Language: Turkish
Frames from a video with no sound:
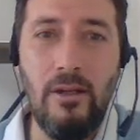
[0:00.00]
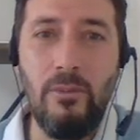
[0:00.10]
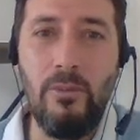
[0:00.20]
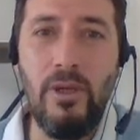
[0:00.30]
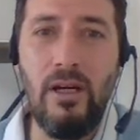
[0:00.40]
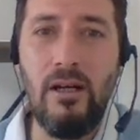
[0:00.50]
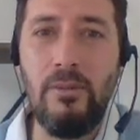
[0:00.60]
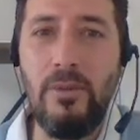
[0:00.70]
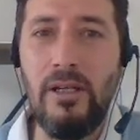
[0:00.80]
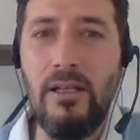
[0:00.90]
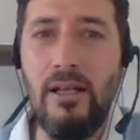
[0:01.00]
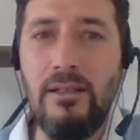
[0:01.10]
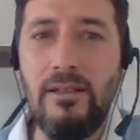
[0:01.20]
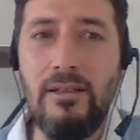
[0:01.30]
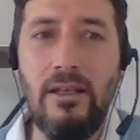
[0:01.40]
BA
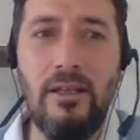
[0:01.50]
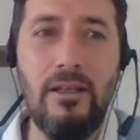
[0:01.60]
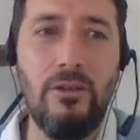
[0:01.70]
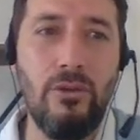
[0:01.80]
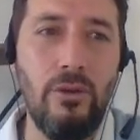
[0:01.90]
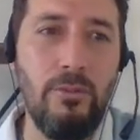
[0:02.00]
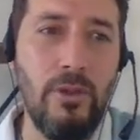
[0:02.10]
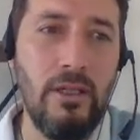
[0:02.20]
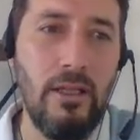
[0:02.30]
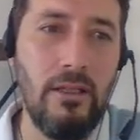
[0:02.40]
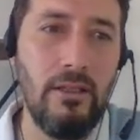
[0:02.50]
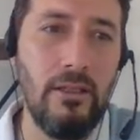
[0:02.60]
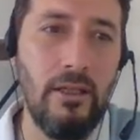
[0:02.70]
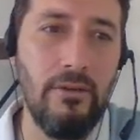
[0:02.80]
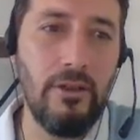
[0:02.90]
paraleldir DE diyor.
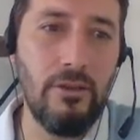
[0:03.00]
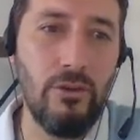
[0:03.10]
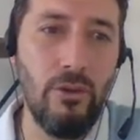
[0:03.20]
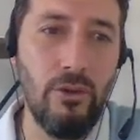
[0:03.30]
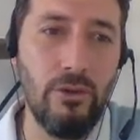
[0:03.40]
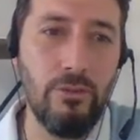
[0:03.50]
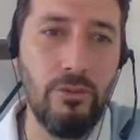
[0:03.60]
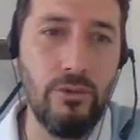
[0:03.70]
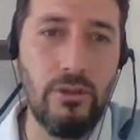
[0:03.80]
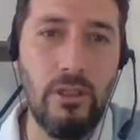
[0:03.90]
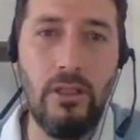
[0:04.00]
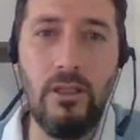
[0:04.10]
Paralelliği evet gördük burada.